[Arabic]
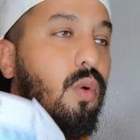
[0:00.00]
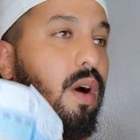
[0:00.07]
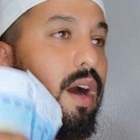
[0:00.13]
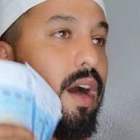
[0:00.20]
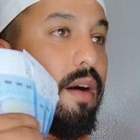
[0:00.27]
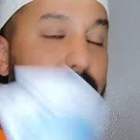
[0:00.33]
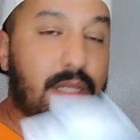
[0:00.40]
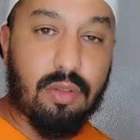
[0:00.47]

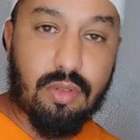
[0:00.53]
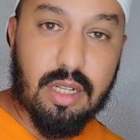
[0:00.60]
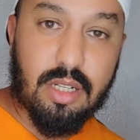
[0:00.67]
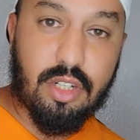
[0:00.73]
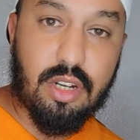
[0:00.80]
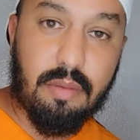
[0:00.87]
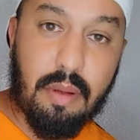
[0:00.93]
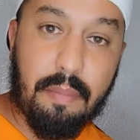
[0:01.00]
واخا ما
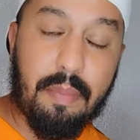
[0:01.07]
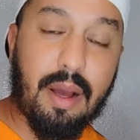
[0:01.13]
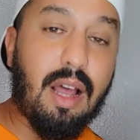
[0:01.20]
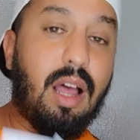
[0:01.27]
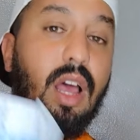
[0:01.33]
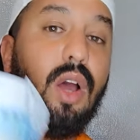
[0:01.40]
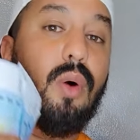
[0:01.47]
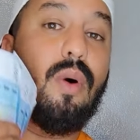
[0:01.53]
توصلش
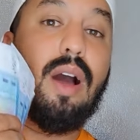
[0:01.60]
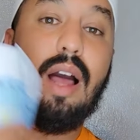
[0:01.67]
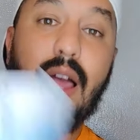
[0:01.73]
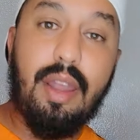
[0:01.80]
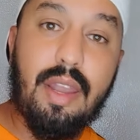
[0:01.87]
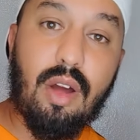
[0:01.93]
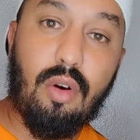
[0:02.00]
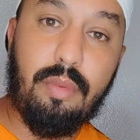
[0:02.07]
للببغاء
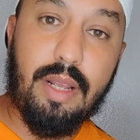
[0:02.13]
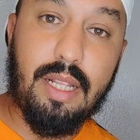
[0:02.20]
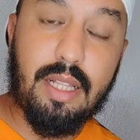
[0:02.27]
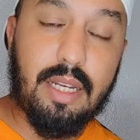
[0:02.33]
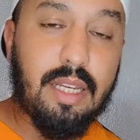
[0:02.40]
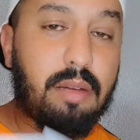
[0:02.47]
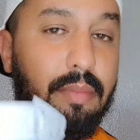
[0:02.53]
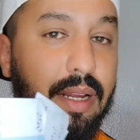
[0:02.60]
واخا انه بعيد
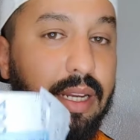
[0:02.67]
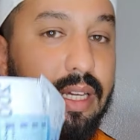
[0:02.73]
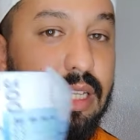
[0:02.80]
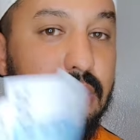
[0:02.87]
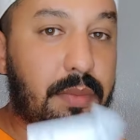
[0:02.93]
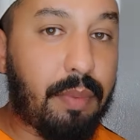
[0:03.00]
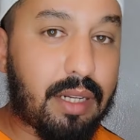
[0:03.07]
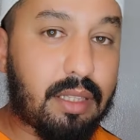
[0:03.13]
عليك ما عليك
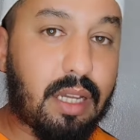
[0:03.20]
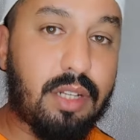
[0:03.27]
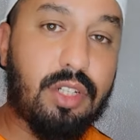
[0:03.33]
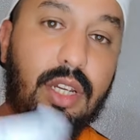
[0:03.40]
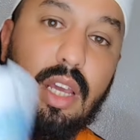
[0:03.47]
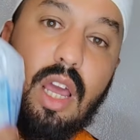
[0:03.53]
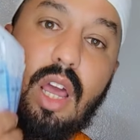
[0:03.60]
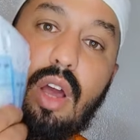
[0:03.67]

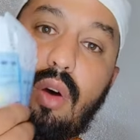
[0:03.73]
تبارطاجي